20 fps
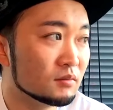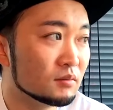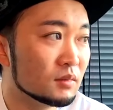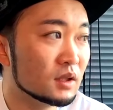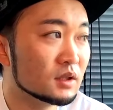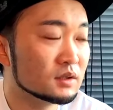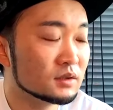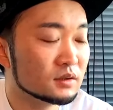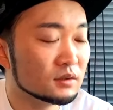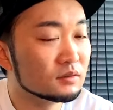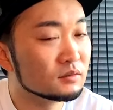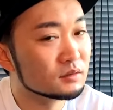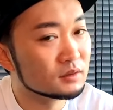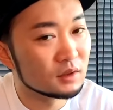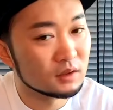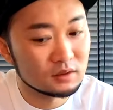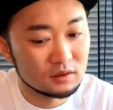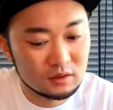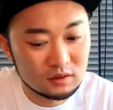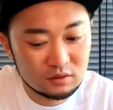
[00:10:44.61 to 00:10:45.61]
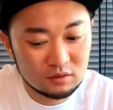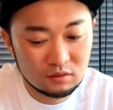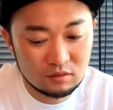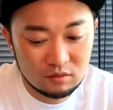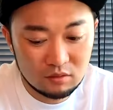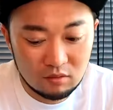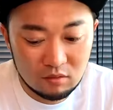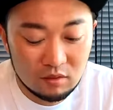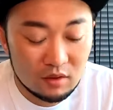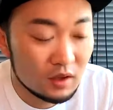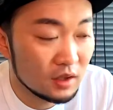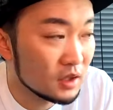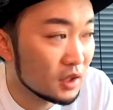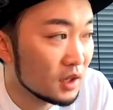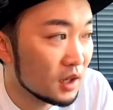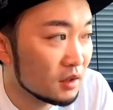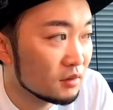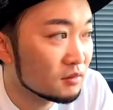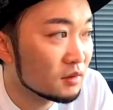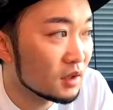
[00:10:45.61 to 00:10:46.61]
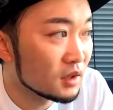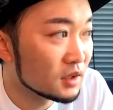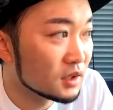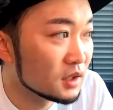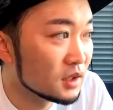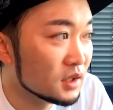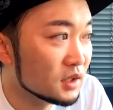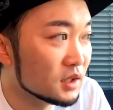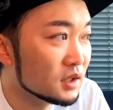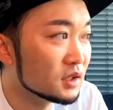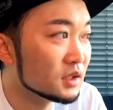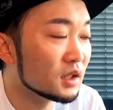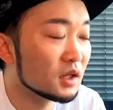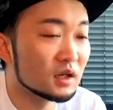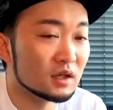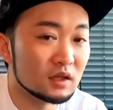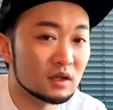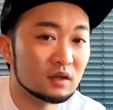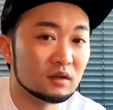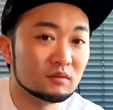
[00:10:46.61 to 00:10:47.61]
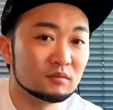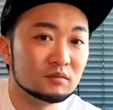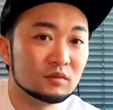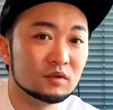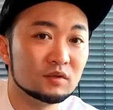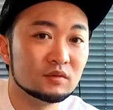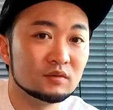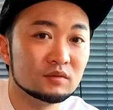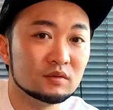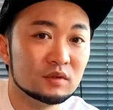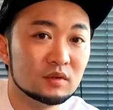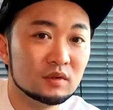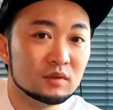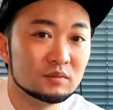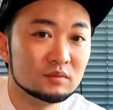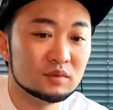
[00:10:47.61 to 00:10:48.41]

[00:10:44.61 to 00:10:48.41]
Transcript: まあ、ちょっとさすがにちょっと声がでかいぐらいで言いに行ったらな、もう、